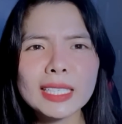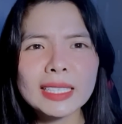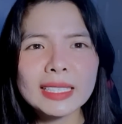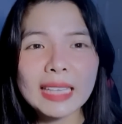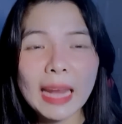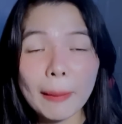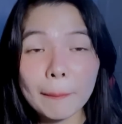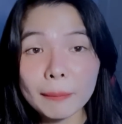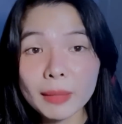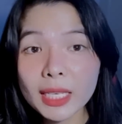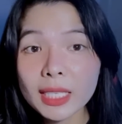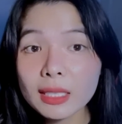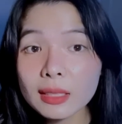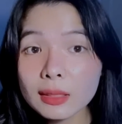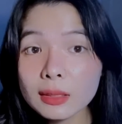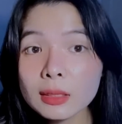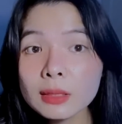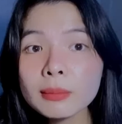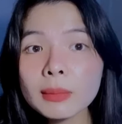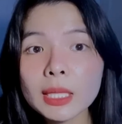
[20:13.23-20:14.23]
nằm cái
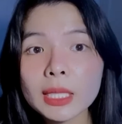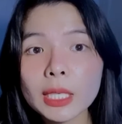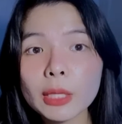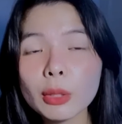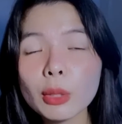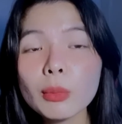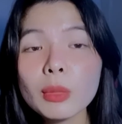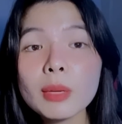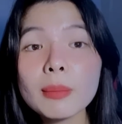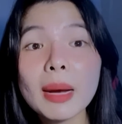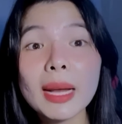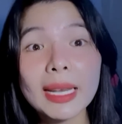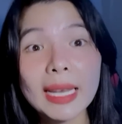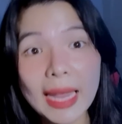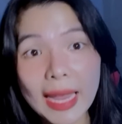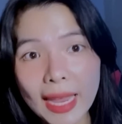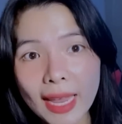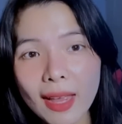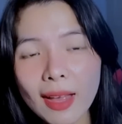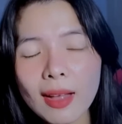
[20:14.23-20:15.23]
tướng mà kiểu giống như bà
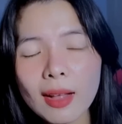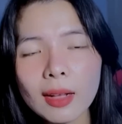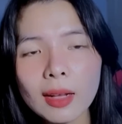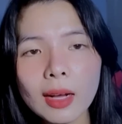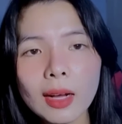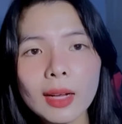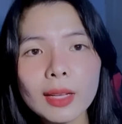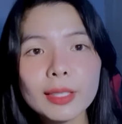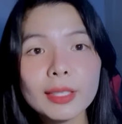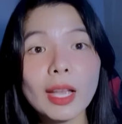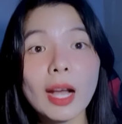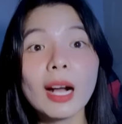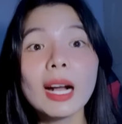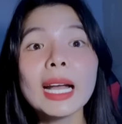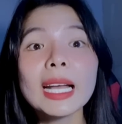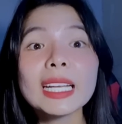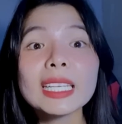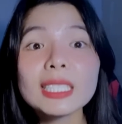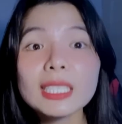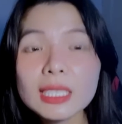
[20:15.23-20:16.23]
đẻ dở
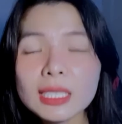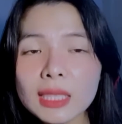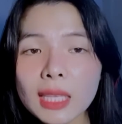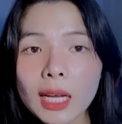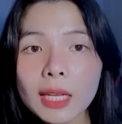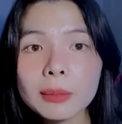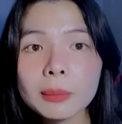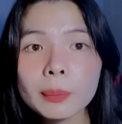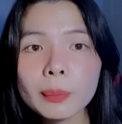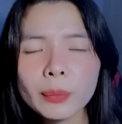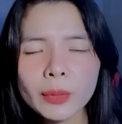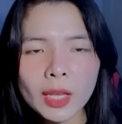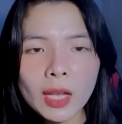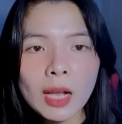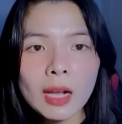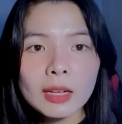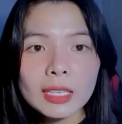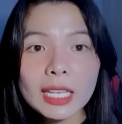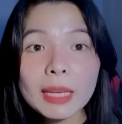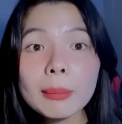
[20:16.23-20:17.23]
hai cái chân lên
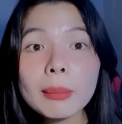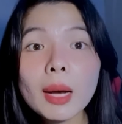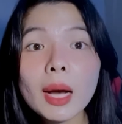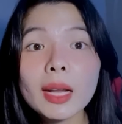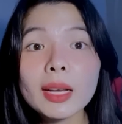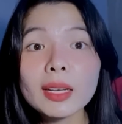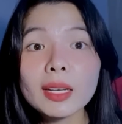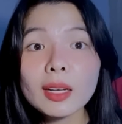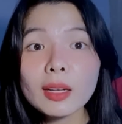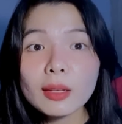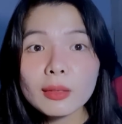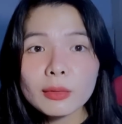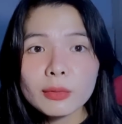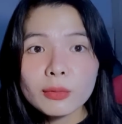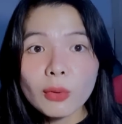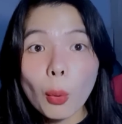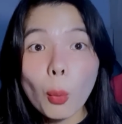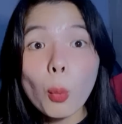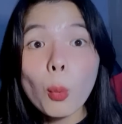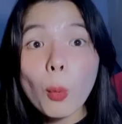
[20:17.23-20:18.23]
cái bền nó
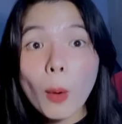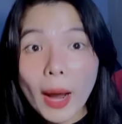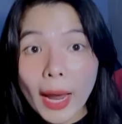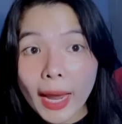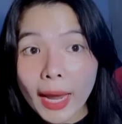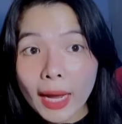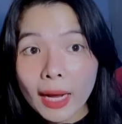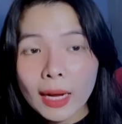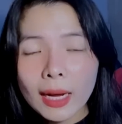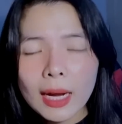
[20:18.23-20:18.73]
phủ qua